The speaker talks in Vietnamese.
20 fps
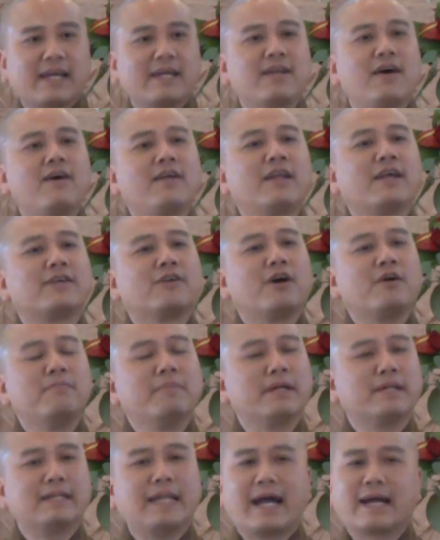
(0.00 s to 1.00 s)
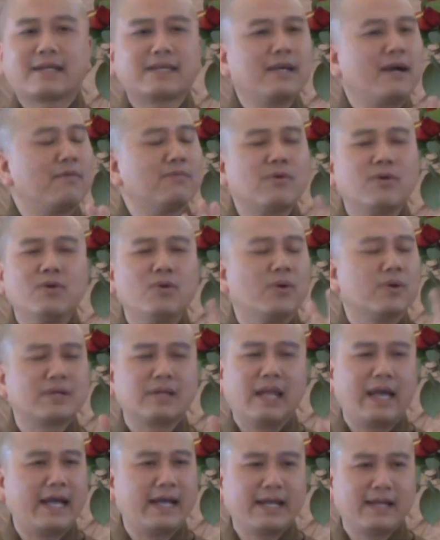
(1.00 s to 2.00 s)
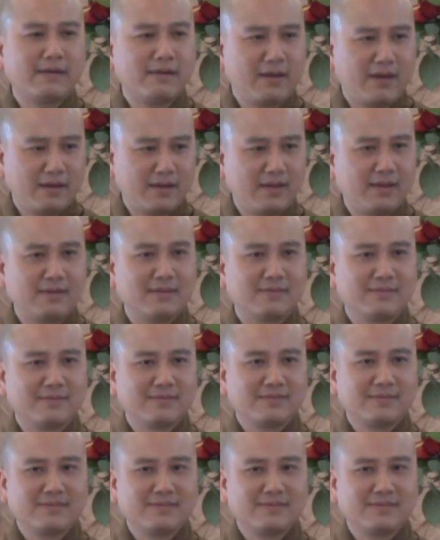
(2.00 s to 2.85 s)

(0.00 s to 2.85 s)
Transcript: cái đó là do mình đặt chứ không có luật lệ nào hết á